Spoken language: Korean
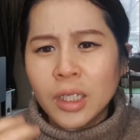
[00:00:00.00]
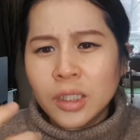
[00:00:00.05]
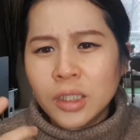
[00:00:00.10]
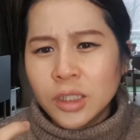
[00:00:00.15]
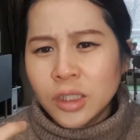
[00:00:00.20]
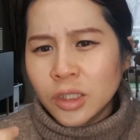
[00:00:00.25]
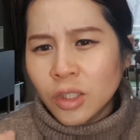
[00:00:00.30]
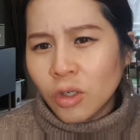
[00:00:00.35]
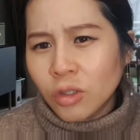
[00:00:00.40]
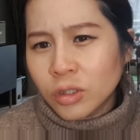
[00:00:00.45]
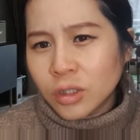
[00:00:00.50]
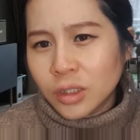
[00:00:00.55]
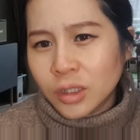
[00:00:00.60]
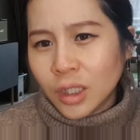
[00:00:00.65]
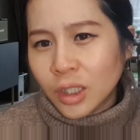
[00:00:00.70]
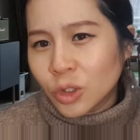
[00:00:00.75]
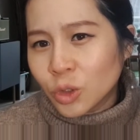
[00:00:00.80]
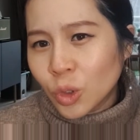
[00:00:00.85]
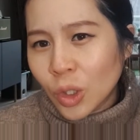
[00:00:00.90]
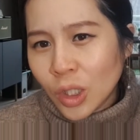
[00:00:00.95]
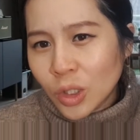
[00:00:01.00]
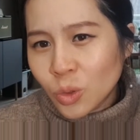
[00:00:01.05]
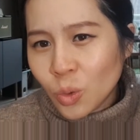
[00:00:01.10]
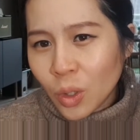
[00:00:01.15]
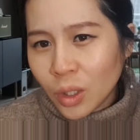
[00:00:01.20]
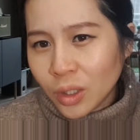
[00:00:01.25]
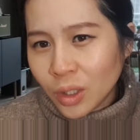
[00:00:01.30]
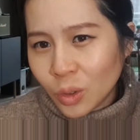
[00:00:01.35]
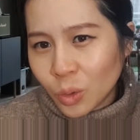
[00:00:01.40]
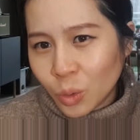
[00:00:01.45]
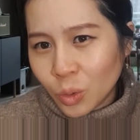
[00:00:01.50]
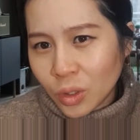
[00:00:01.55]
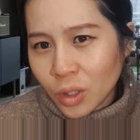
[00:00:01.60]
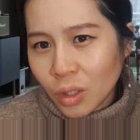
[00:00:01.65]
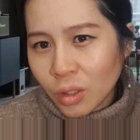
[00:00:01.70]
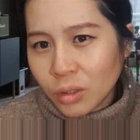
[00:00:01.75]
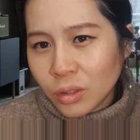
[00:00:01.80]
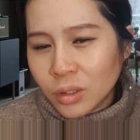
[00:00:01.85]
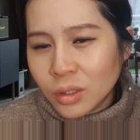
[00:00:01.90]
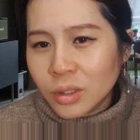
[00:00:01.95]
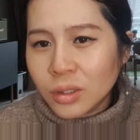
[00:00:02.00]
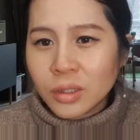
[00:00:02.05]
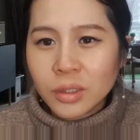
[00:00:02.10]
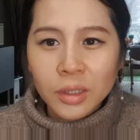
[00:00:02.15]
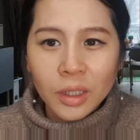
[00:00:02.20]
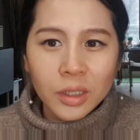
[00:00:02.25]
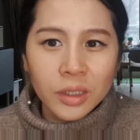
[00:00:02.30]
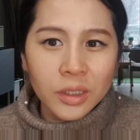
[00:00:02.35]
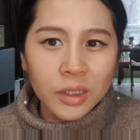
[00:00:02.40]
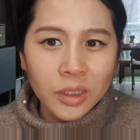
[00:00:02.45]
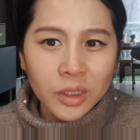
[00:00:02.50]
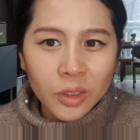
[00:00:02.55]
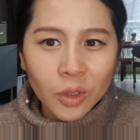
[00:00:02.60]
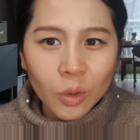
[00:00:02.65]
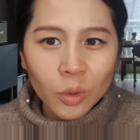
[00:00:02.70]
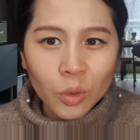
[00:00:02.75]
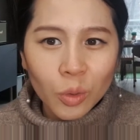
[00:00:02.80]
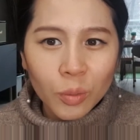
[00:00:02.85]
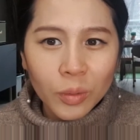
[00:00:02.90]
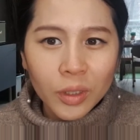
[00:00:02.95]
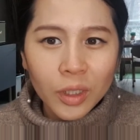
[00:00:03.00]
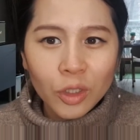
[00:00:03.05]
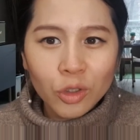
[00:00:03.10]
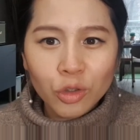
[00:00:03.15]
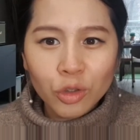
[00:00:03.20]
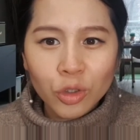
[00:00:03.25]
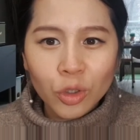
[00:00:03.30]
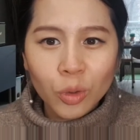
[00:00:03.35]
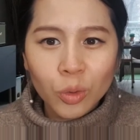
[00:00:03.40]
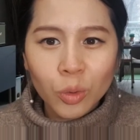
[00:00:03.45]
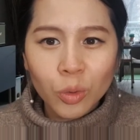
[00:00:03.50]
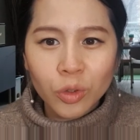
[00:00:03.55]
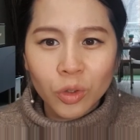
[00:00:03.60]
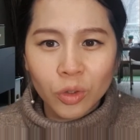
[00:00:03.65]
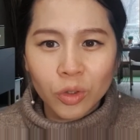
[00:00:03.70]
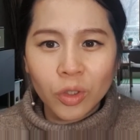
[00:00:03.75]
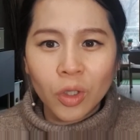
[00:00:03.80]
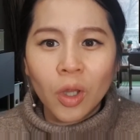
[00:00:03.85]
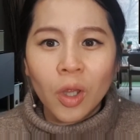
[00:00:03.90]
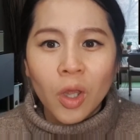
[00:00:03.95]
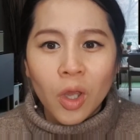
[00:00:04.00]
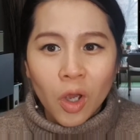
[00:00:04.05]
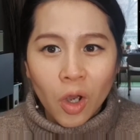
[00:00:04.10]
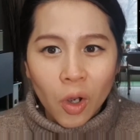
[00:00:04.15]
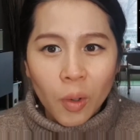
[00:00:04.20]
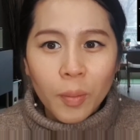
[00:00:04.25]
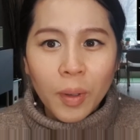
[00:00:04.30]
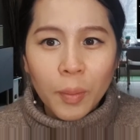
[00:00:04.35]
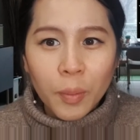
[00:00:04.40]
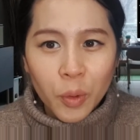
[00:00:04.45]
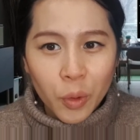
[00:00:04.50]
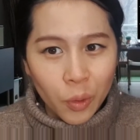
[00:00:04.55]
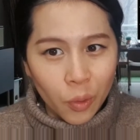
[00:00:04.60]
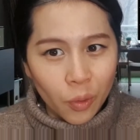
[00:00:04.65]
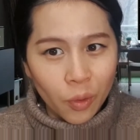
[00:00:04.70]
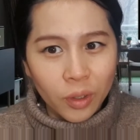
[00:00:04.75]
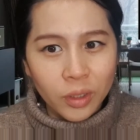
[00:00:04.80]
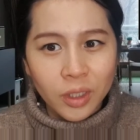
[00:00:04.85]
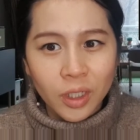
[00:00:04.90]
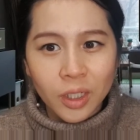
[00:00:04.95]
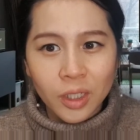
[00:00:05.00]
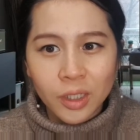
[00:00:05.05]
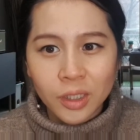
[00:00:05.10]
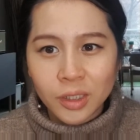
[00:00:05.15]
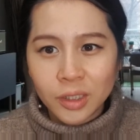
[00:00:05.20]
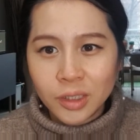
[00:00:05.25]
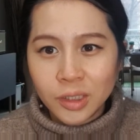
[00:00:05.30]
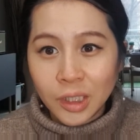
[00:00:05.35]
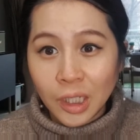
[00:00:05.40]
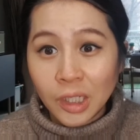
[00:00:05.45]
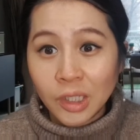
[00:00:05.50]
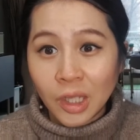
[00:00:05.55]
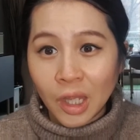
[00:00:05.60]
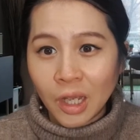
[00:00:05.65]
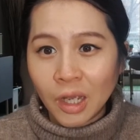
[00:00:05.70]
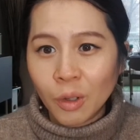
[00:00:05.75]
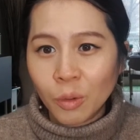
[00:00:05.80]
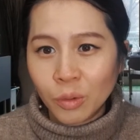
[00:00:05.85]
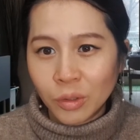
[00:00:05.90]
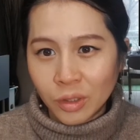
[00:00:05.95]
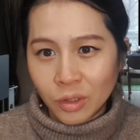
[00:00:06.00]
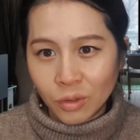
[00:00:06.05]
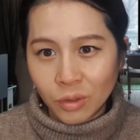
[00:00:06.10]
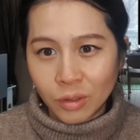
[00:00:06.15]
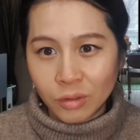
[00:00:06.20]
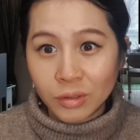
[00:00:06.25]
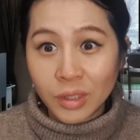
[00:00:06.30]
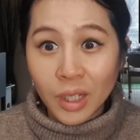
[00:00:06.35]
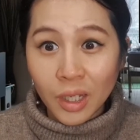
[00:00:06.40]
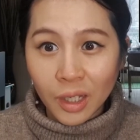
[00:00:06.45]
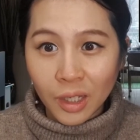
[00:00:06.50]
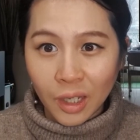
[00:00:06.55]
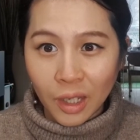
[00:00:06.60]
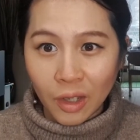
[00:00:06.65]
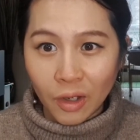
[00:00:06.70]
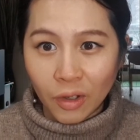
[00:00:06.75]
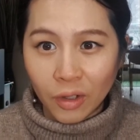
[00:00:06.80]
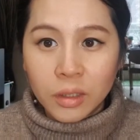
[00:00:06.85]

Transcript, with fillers: 그런 그냥 최소한의 노력 그냥 그 정도만 해주셔도 저는 엄마표 영어가 다, 잘 돼가고 있는 거라고 생각해요.